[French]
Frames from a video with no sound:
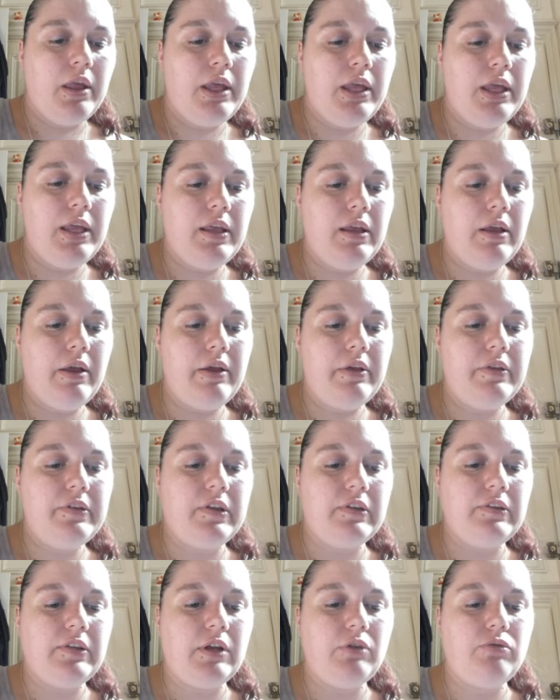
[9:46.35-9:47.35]
Et euh,
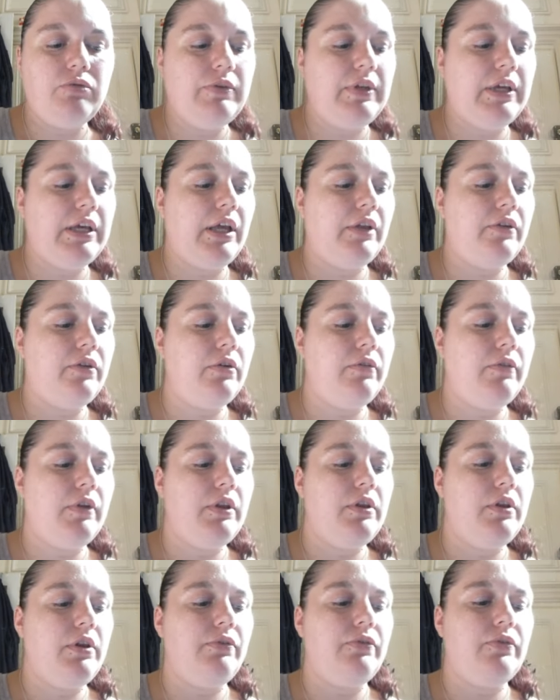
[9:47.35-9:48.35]
ça, ça coûtait
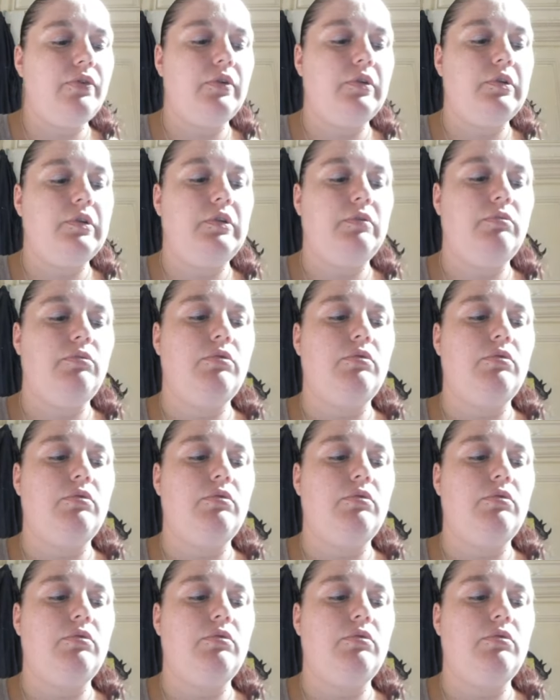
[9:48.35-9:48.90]
89 centimes,